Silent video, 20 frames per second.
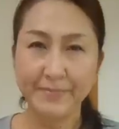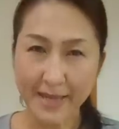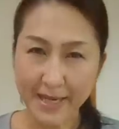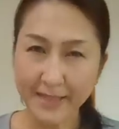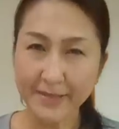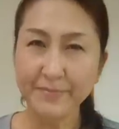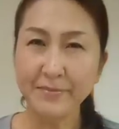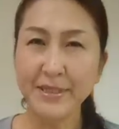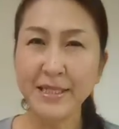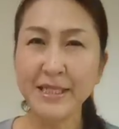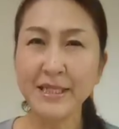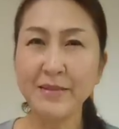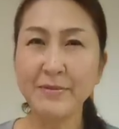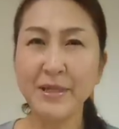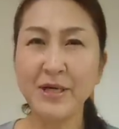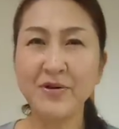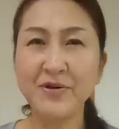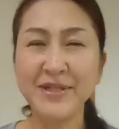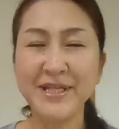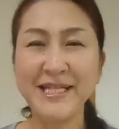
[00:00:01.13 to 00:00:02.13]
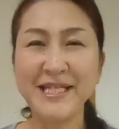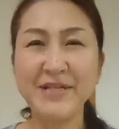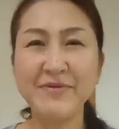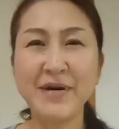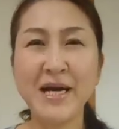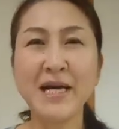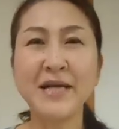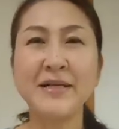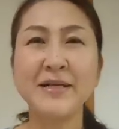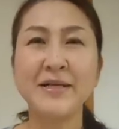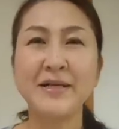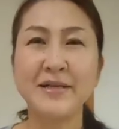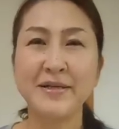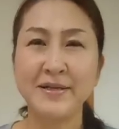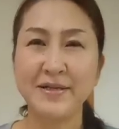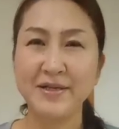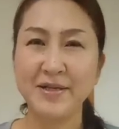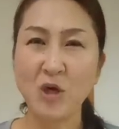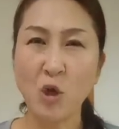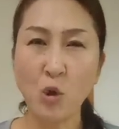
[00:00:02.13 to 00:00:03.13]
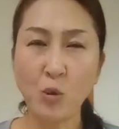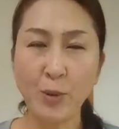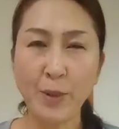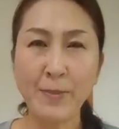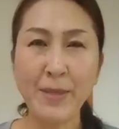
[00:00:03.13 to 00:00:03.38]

はい皆様こんにちは神